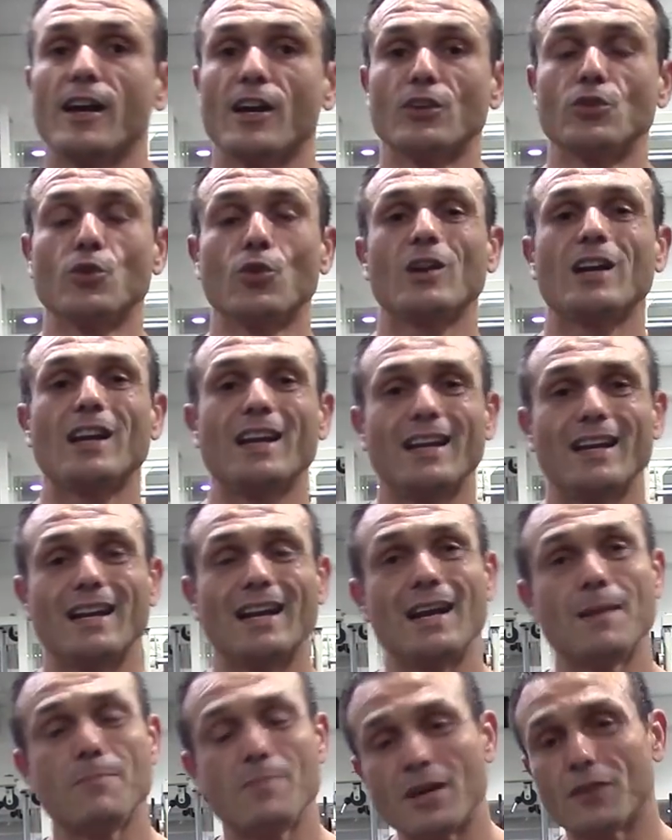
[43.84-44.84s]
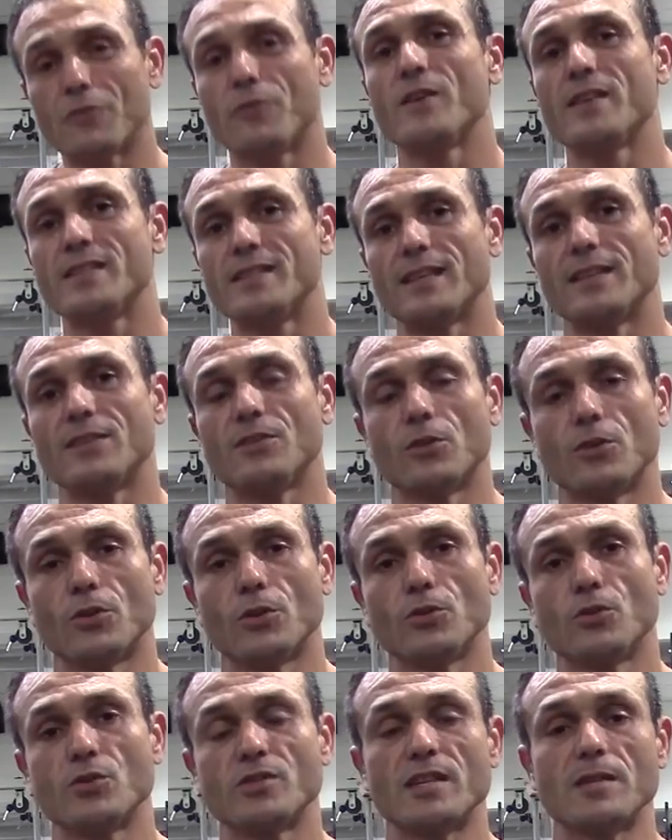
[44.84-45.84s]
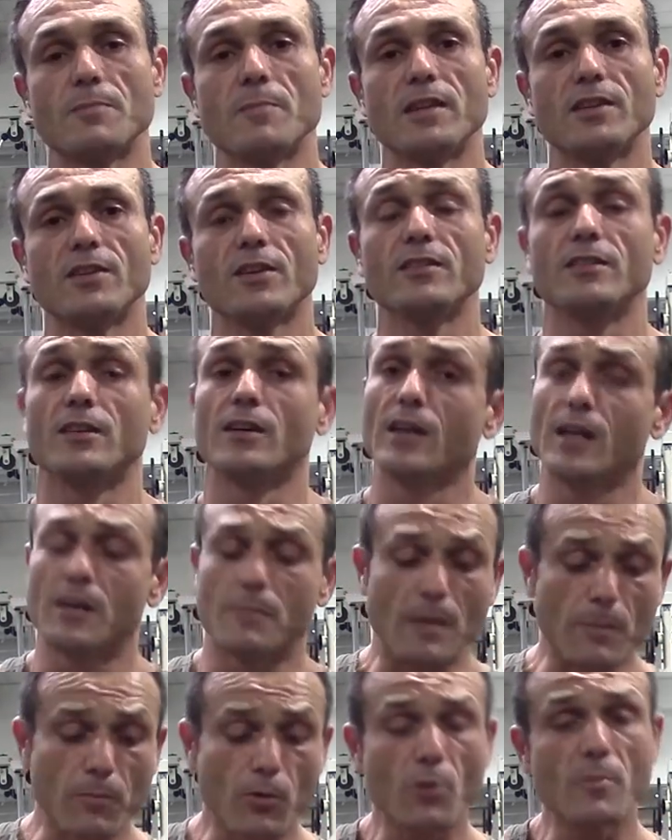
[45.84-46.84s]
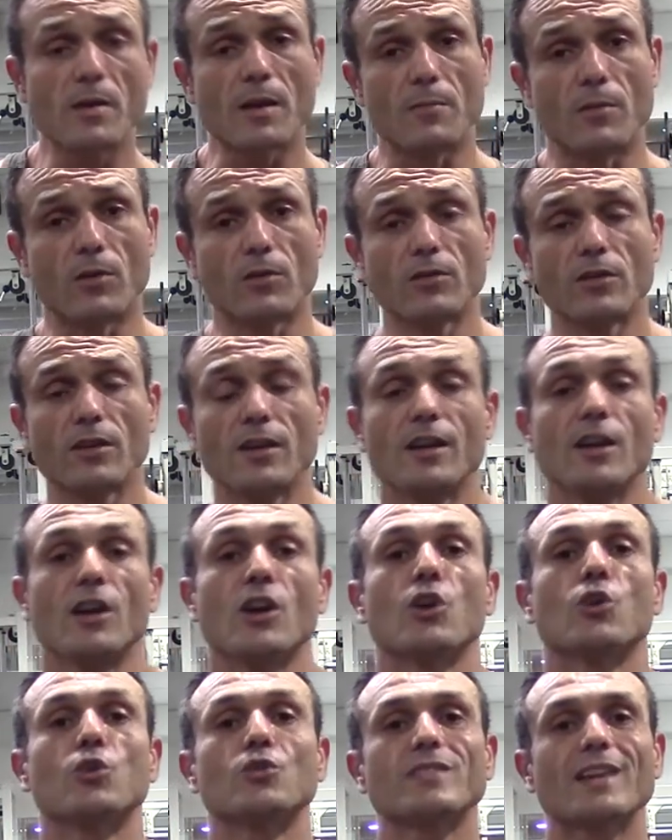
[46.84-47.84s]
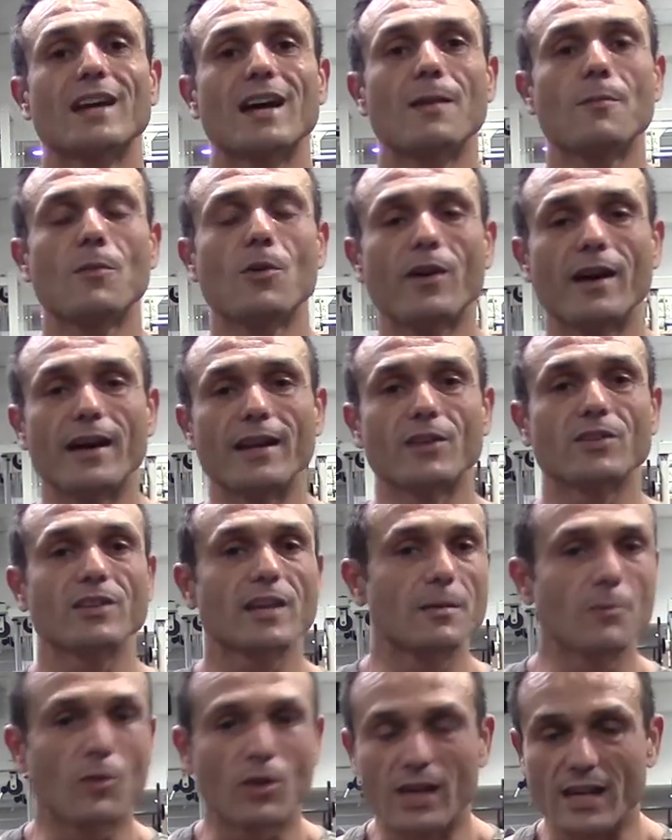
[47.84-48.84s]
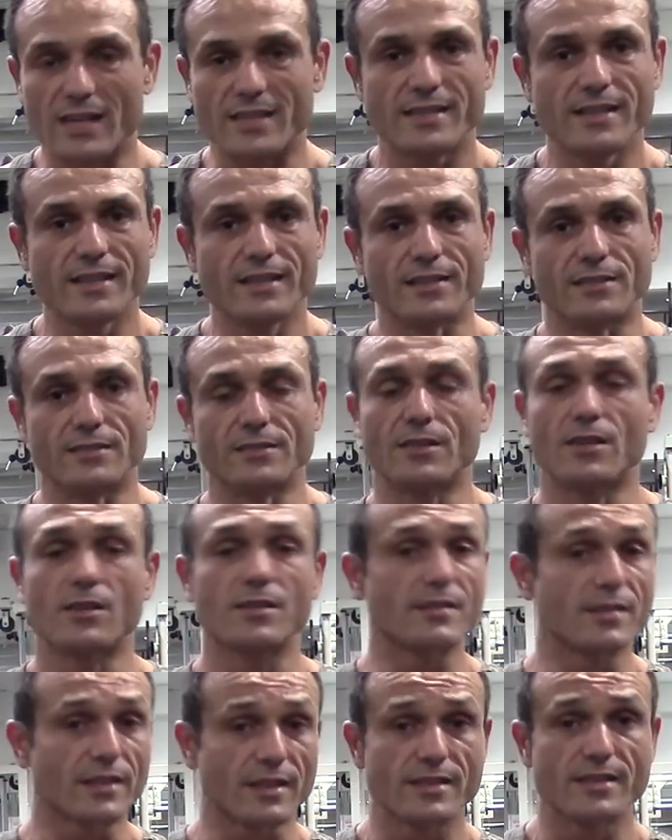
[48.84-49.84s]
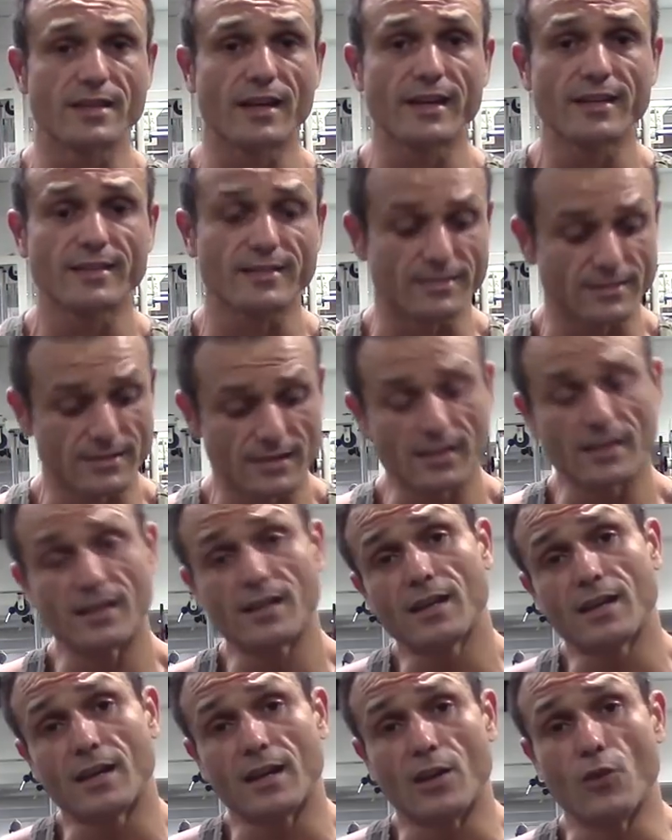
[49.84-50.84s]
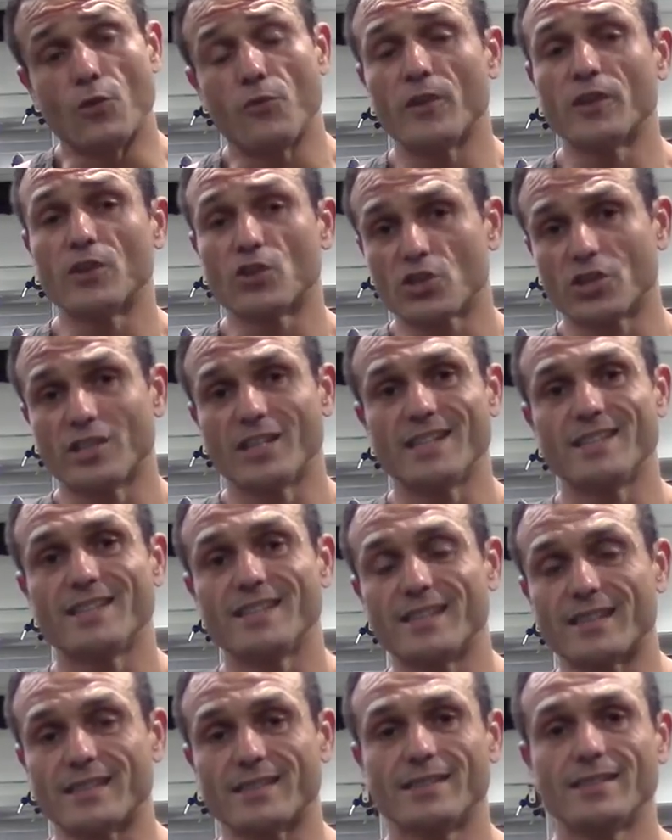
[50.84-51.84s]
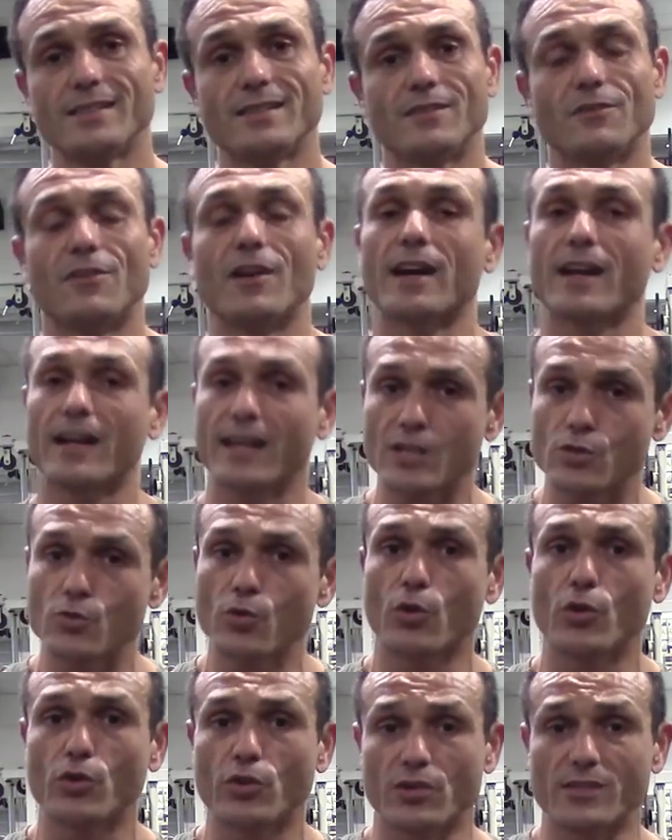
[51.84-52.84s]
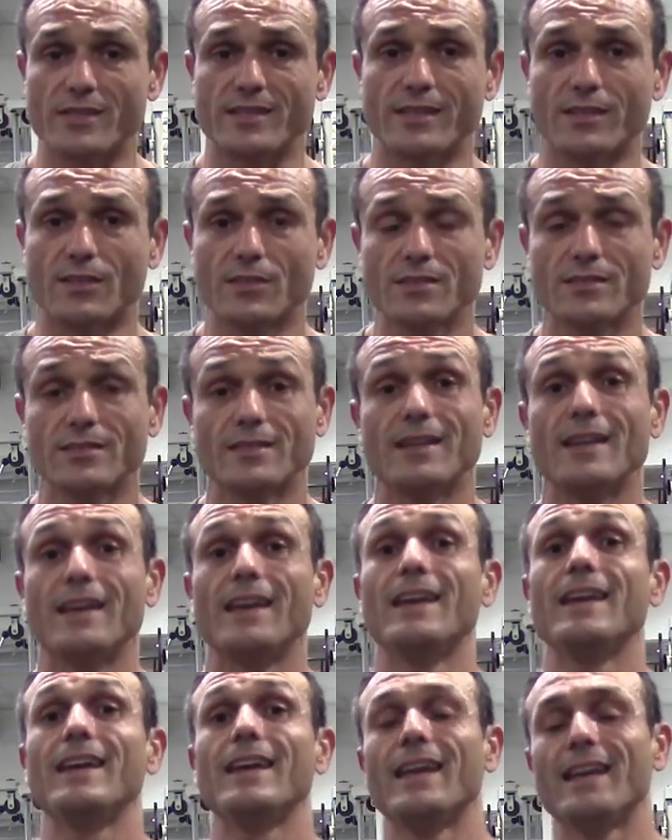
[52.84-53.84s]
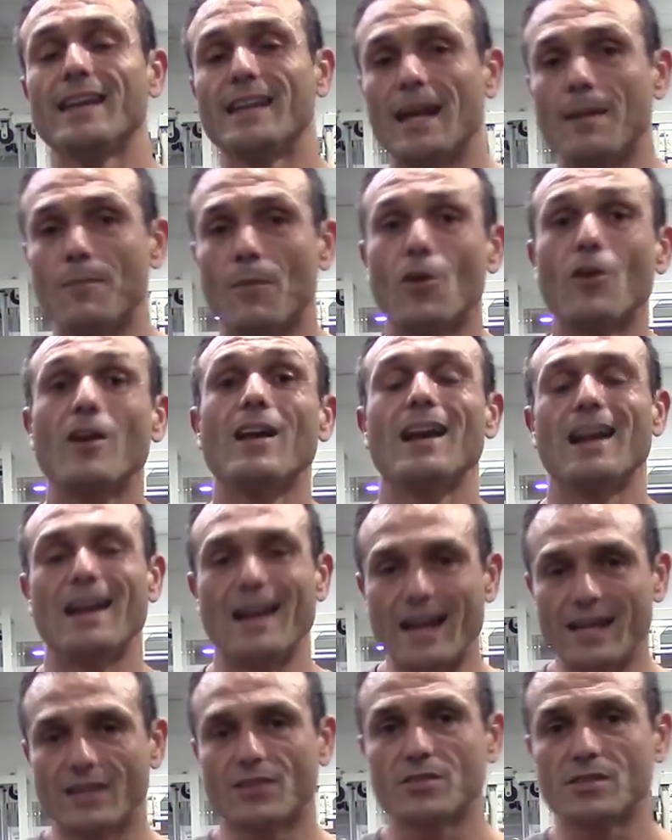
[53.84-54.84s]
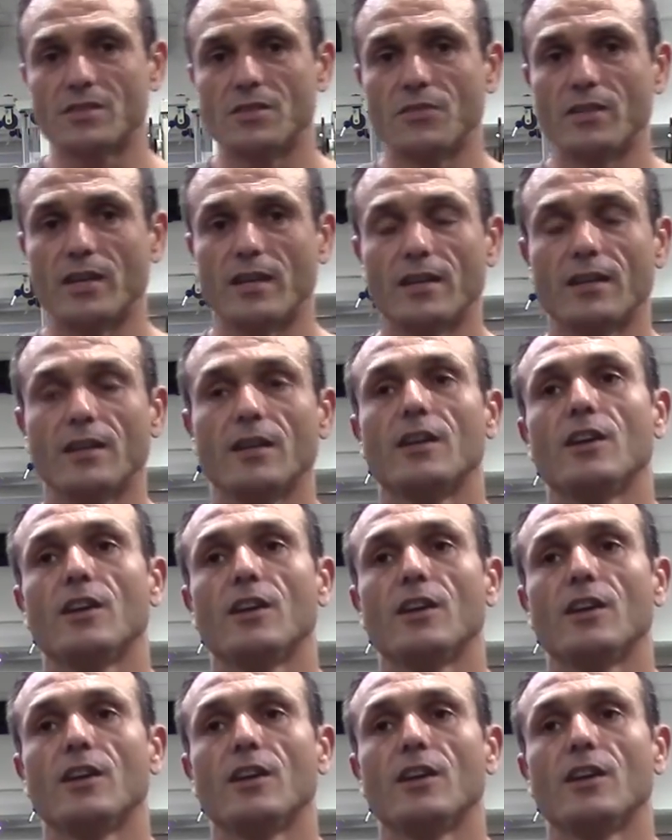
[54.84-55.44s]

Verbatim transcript: Donc les, bienfaits de cette, euh, méthode, bah, premièrement, contrairement à un entraînement classique en série directe, le fait d'enchaîner les exercices va réduire le temps de séance et également l'intensifier.